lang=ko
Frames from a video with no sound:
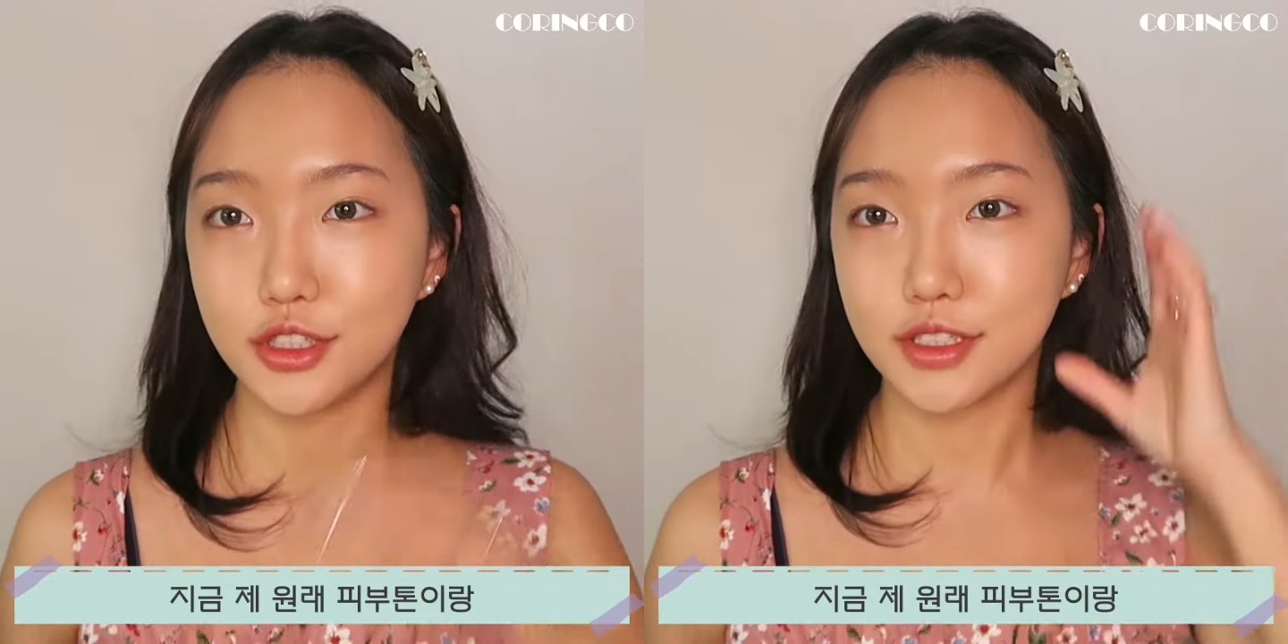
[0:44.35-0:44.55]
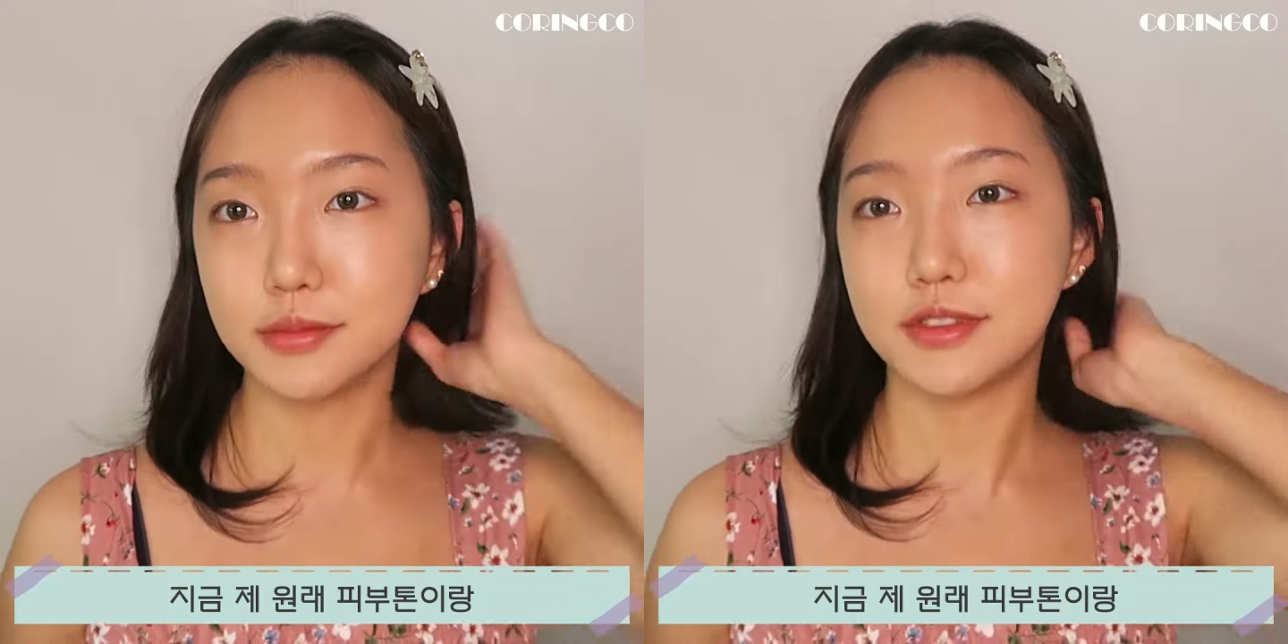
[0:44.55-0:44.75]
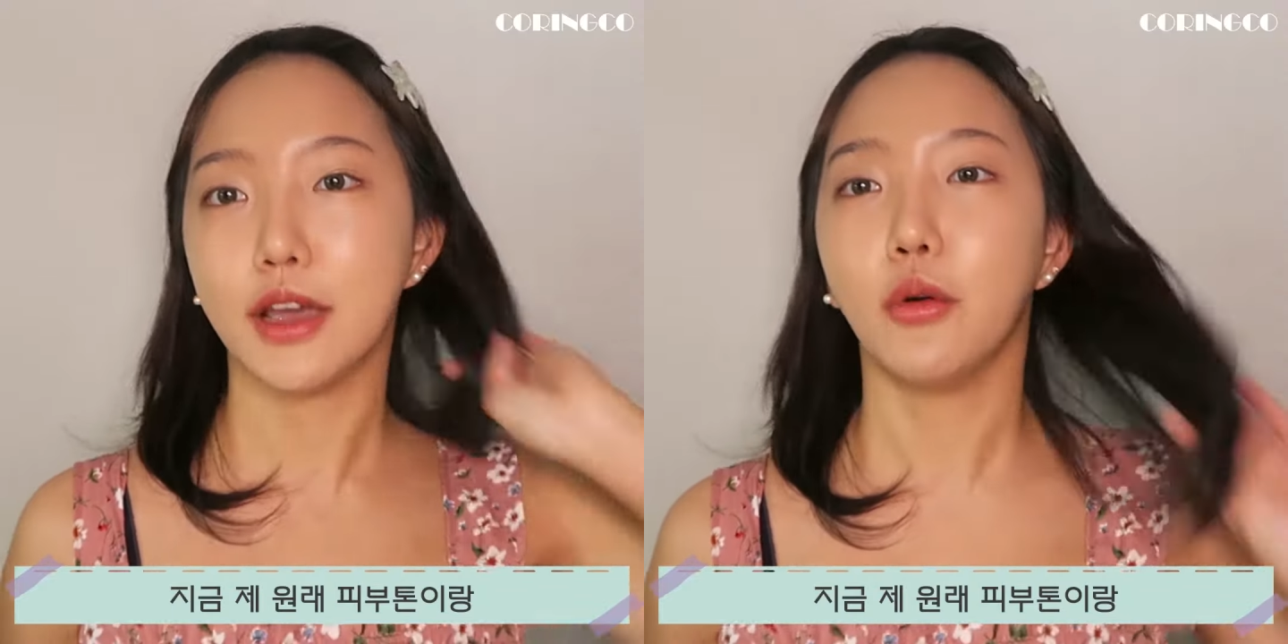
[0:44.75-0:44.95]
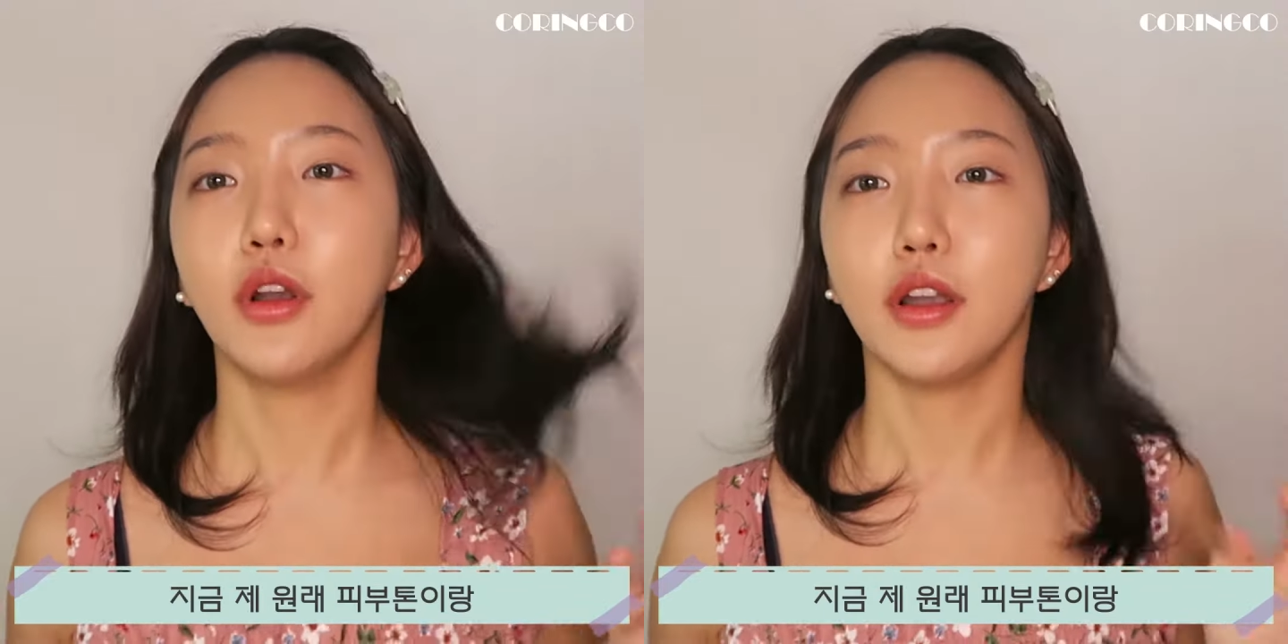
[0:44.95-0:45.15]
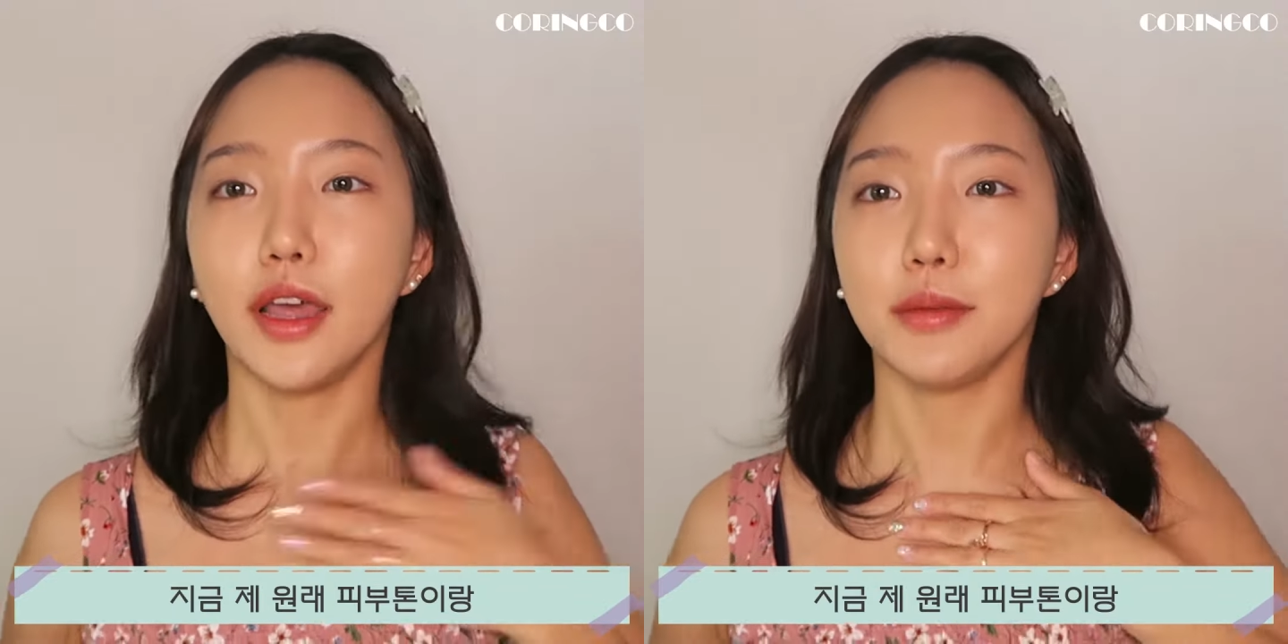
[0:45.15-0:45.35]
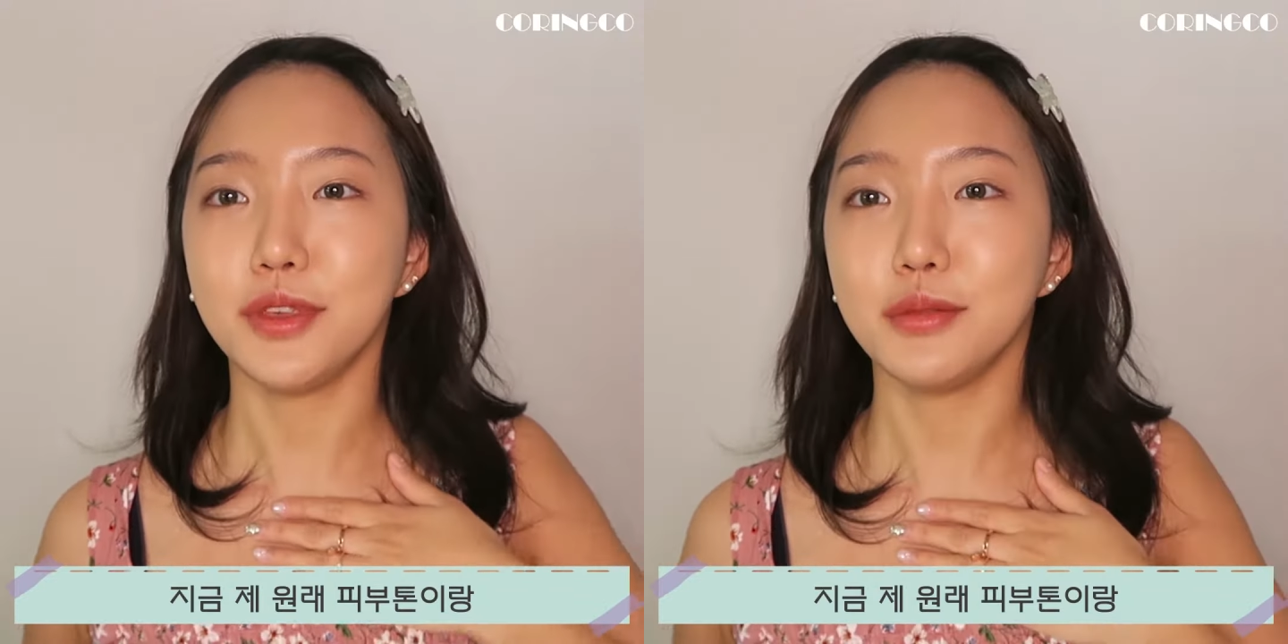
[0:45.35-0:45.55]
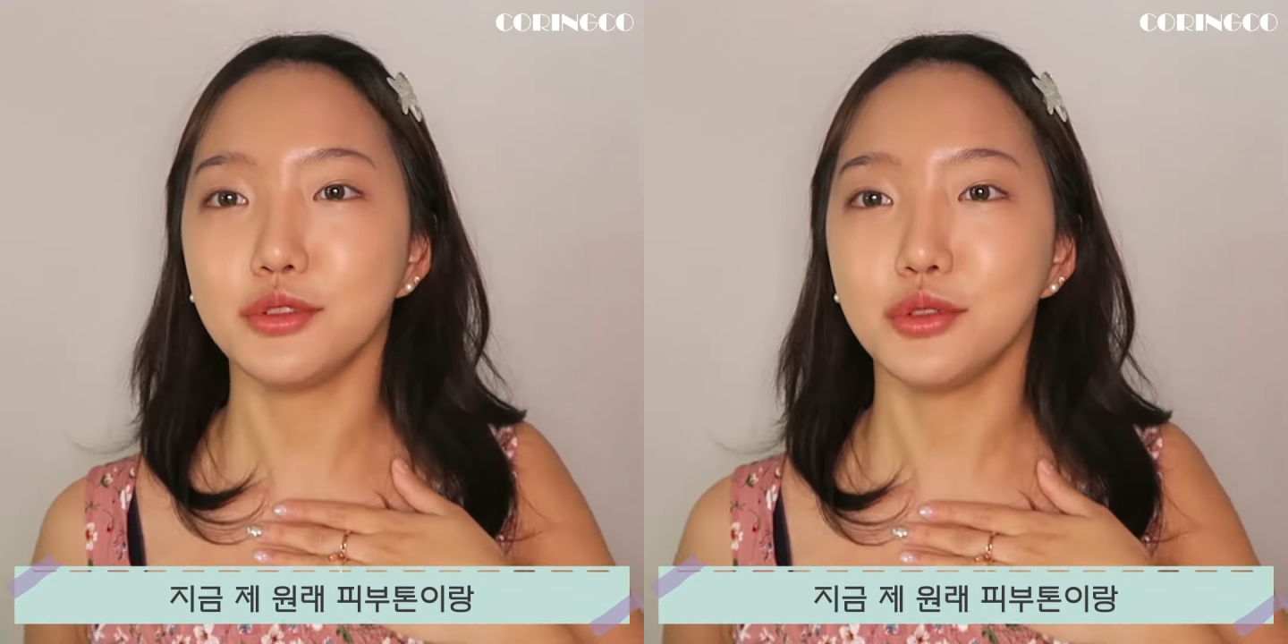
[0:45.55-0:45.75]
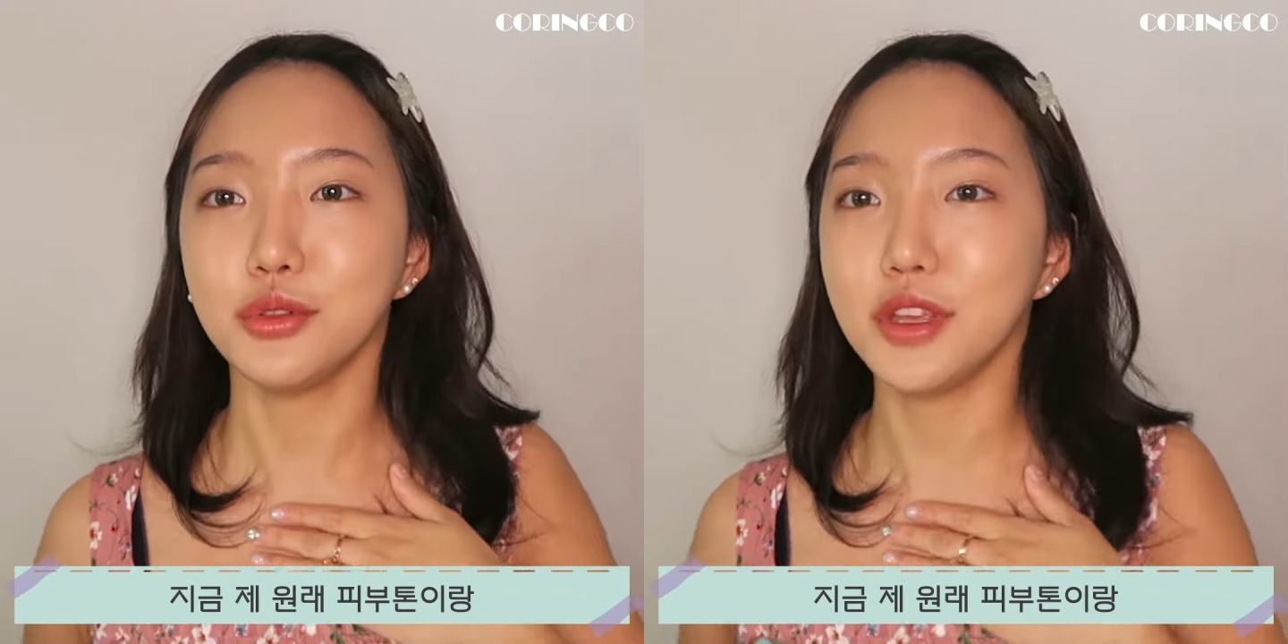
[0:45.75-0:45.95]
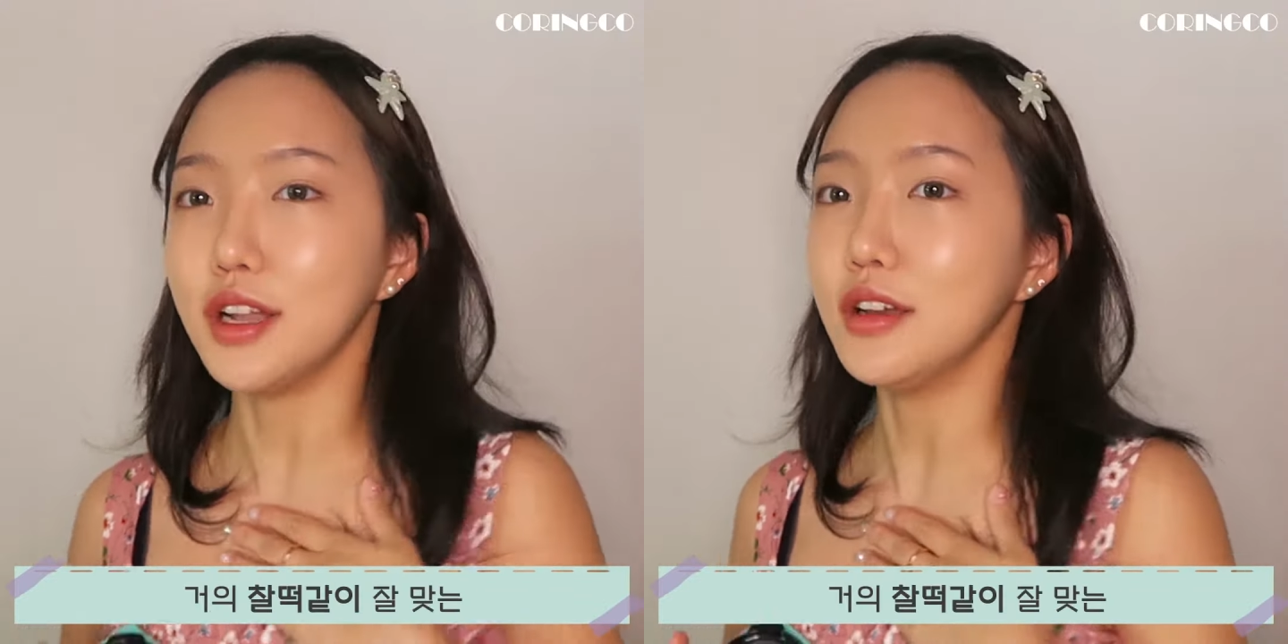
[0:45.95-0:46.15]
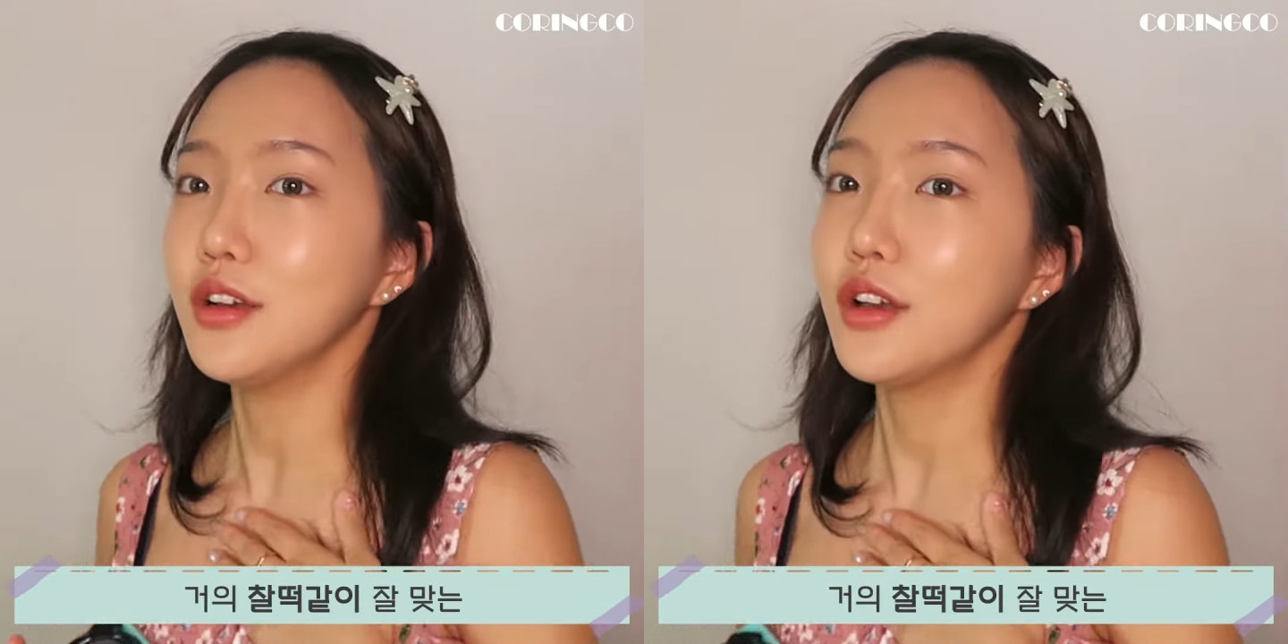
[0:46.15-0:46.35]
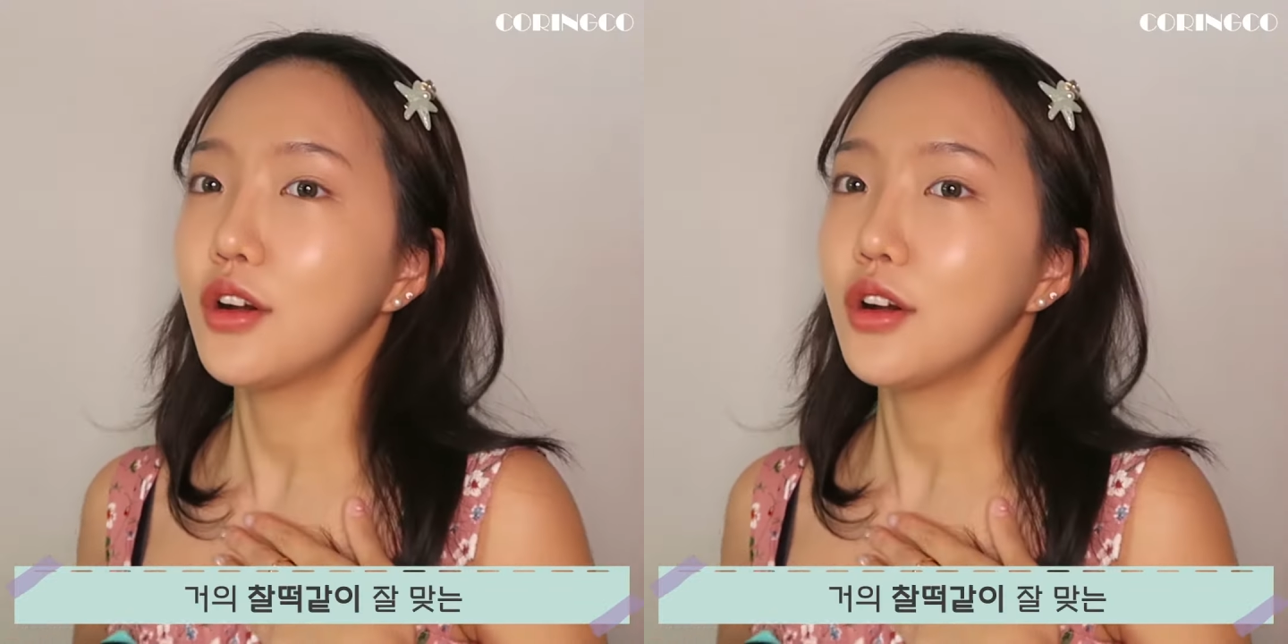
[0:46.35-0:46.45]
지금 제 원래 피부톤이랑